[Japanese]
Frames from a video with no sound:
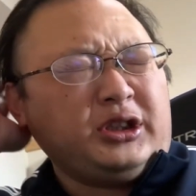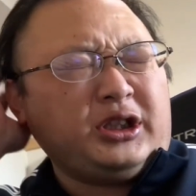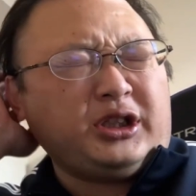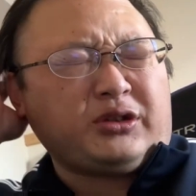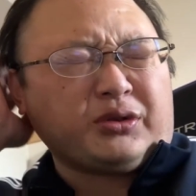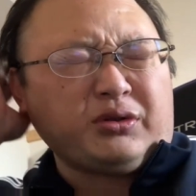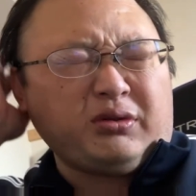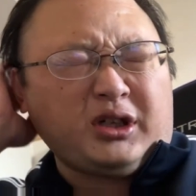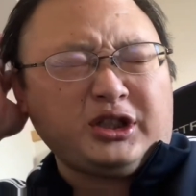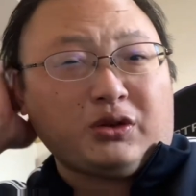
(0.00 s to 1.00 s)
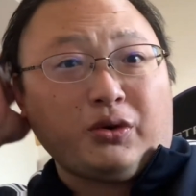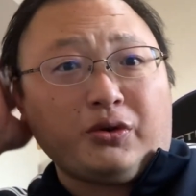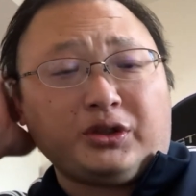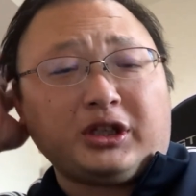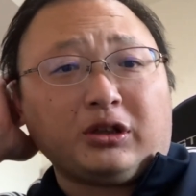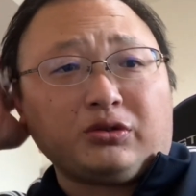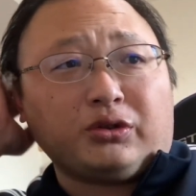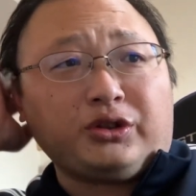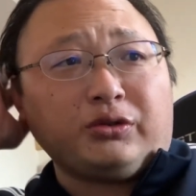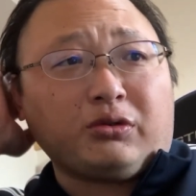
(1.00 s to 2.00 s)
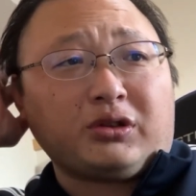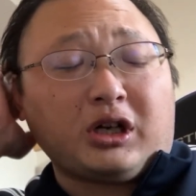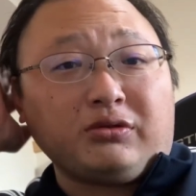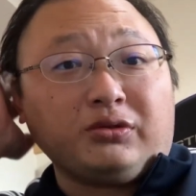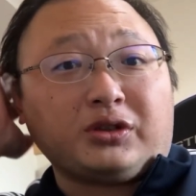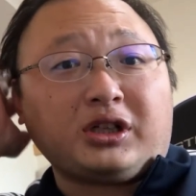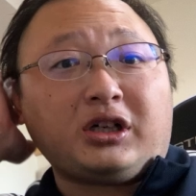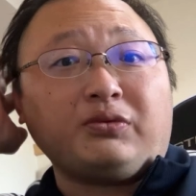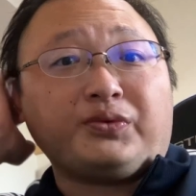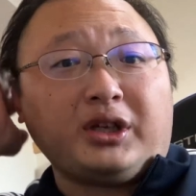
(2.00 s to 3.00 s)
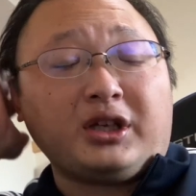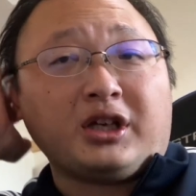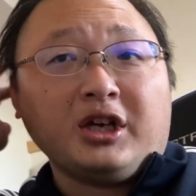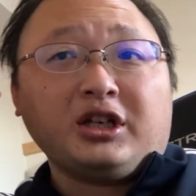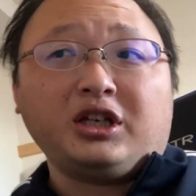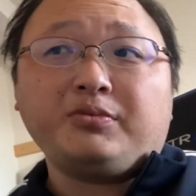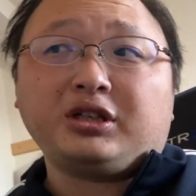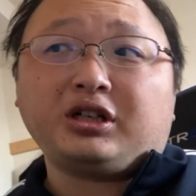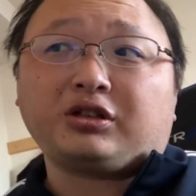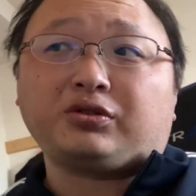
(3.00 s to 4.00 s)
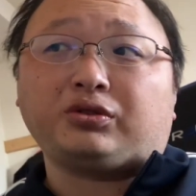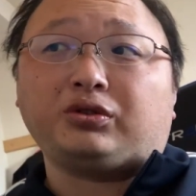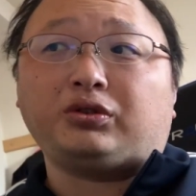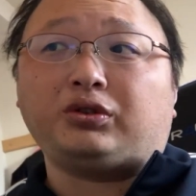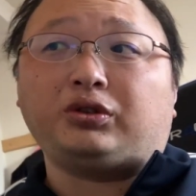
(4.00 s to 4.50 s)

えっ、ー、と、障害者雇用になると、給料ガクンと下がるんで、今なんかその、